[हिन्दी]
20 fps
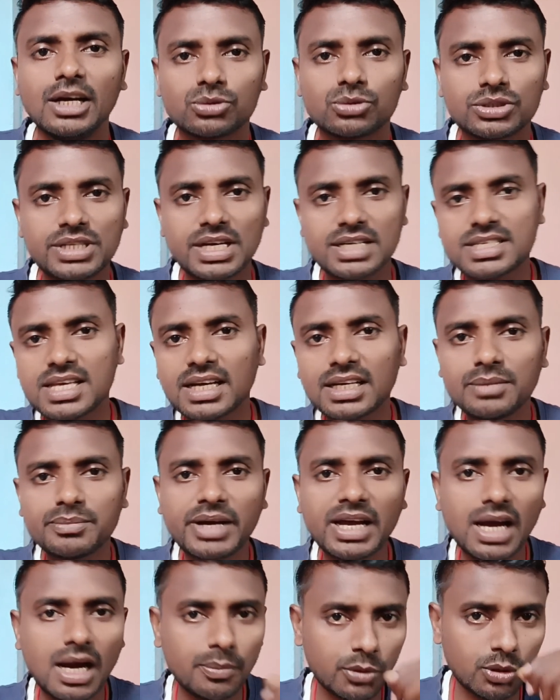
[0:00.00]
तो जैसा कि
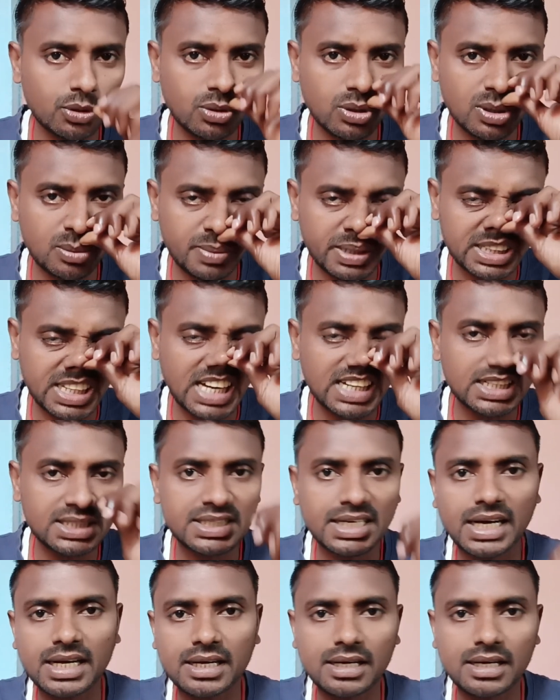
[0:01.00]
मैं आप लोगों को बताने जा